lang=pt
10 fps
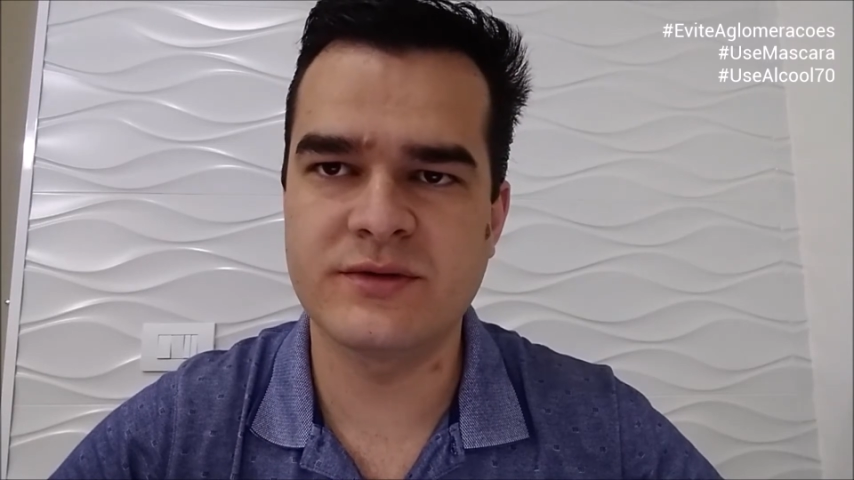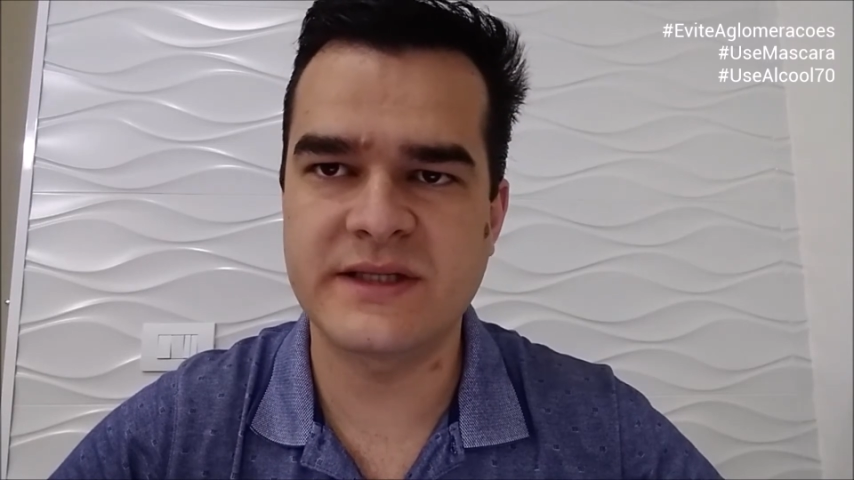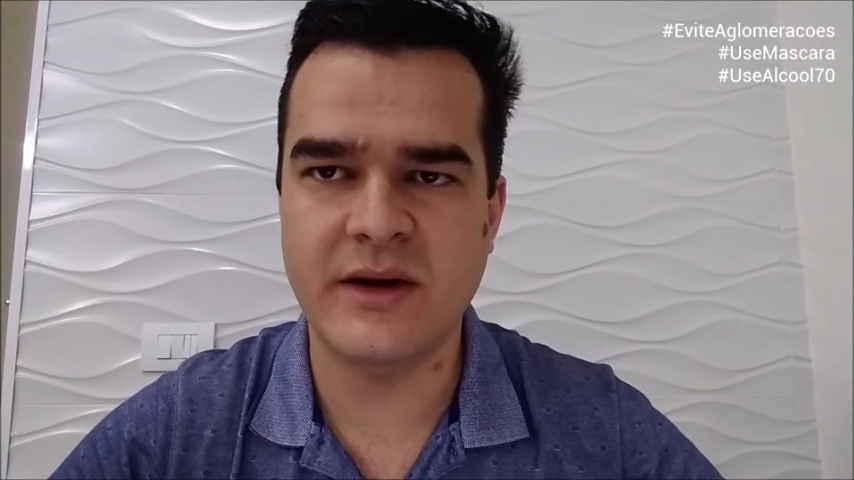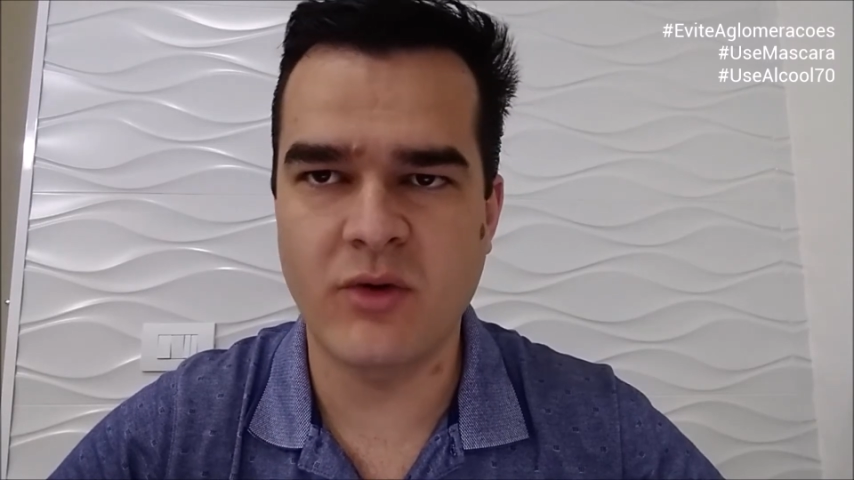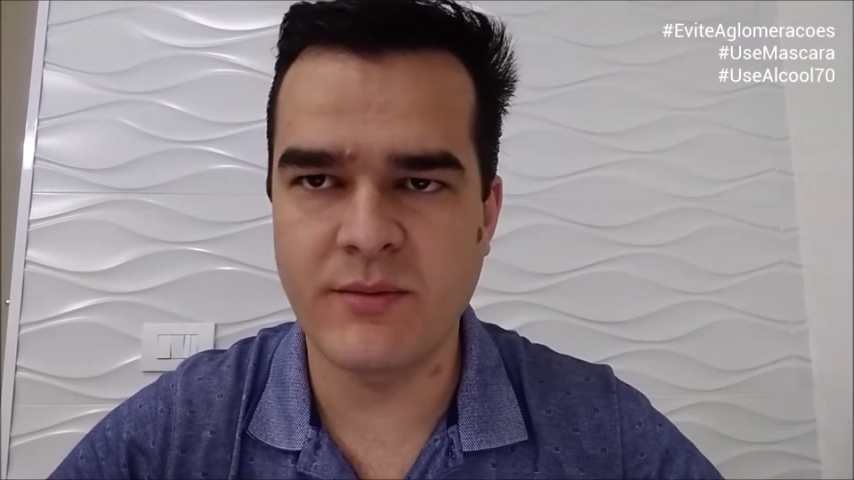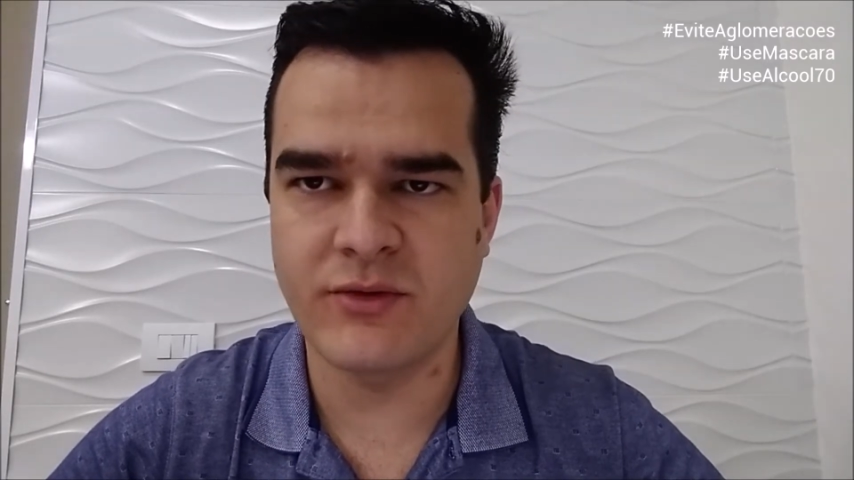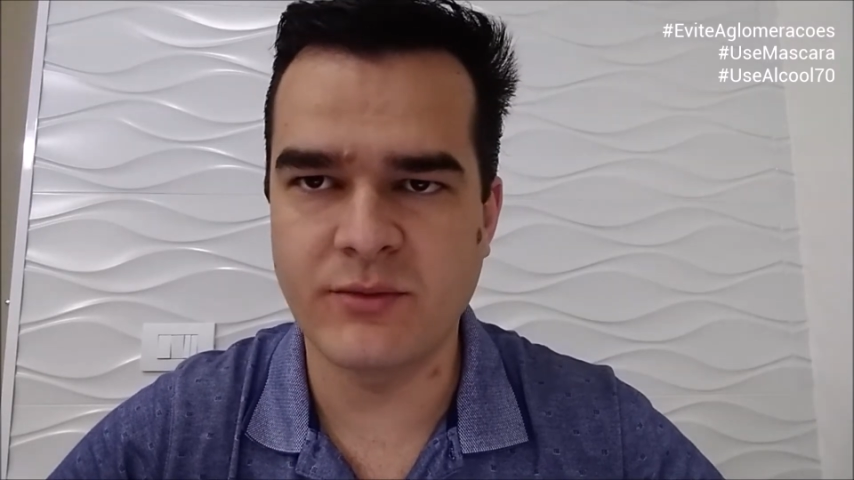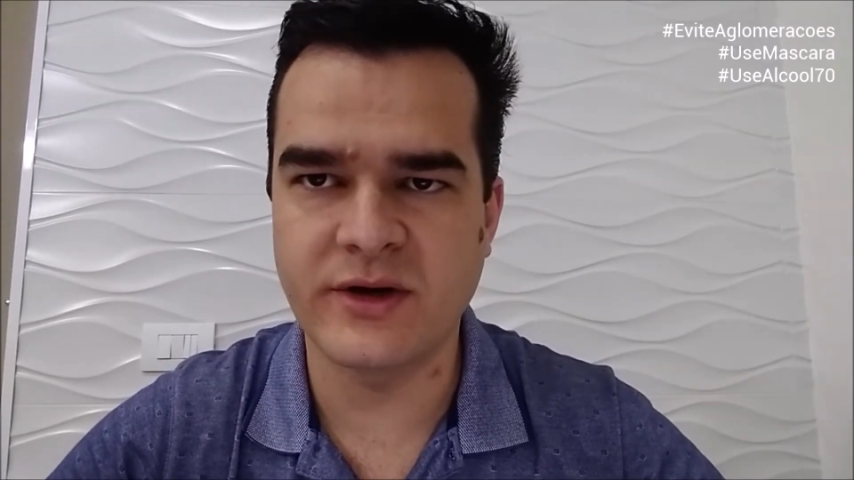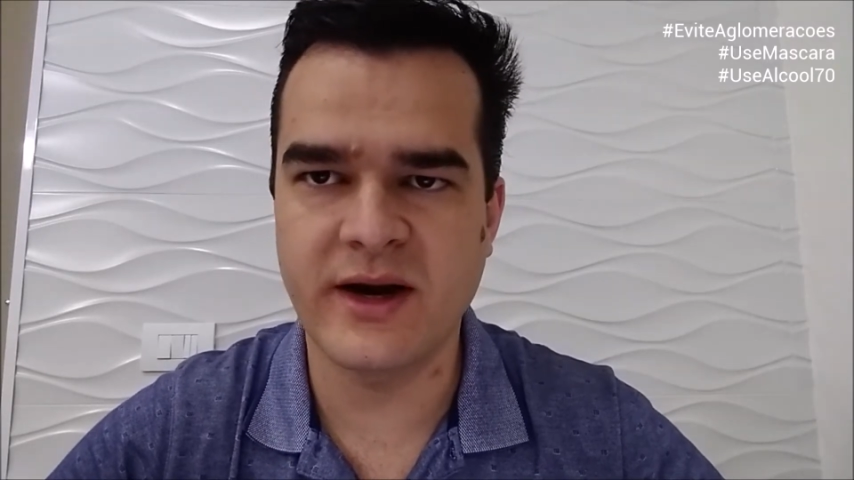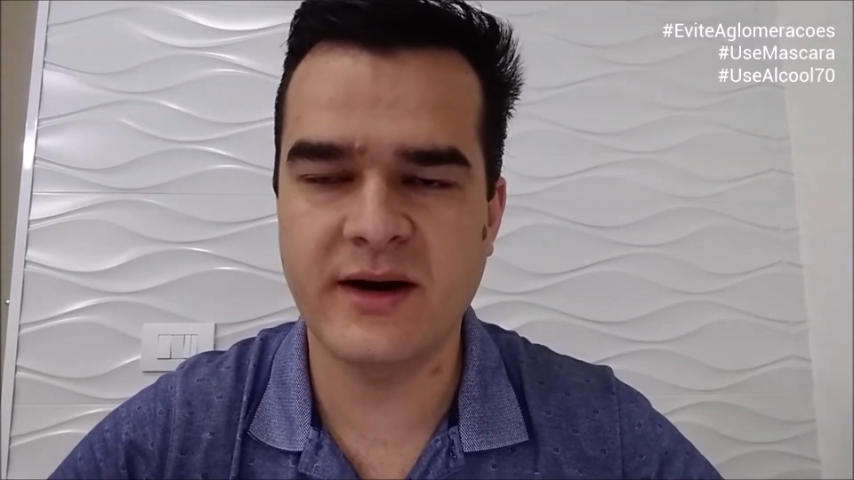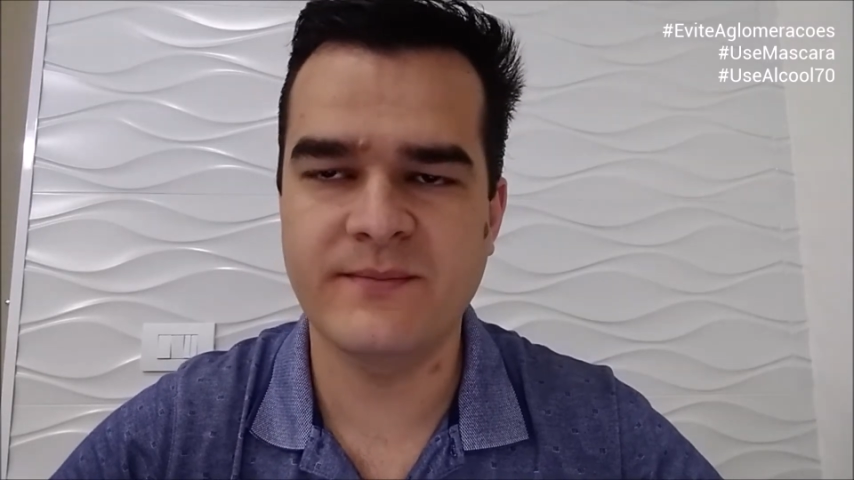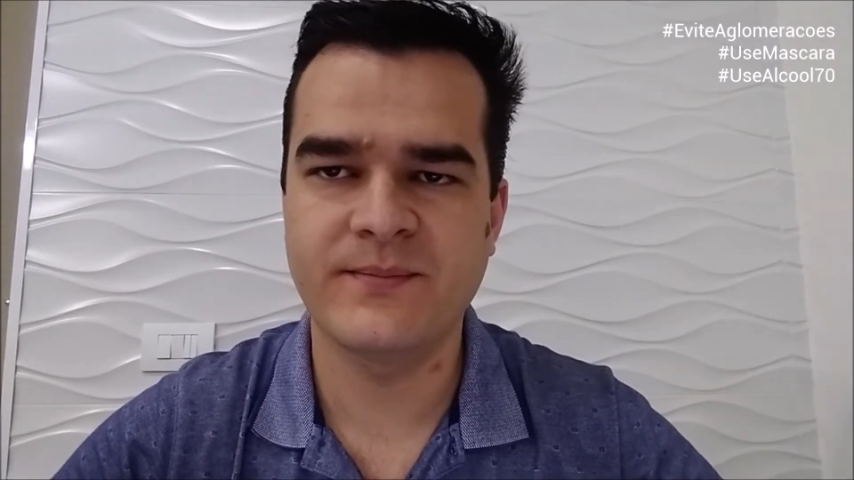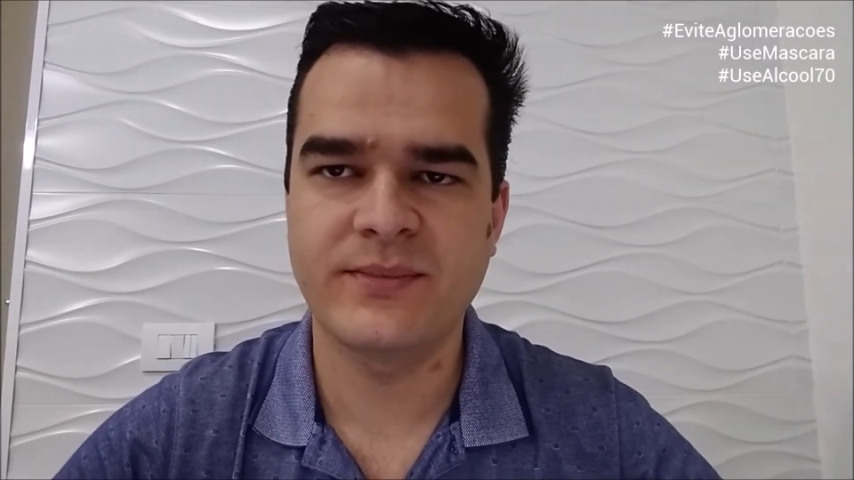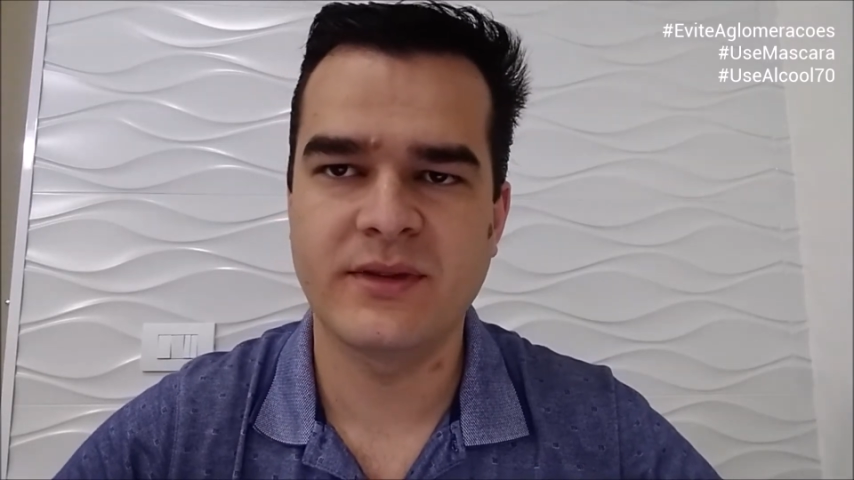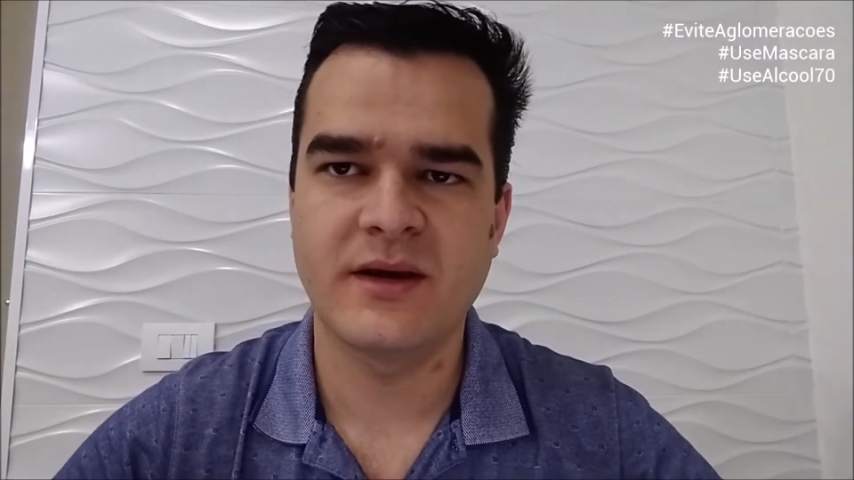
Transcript: se é homem ou mulher.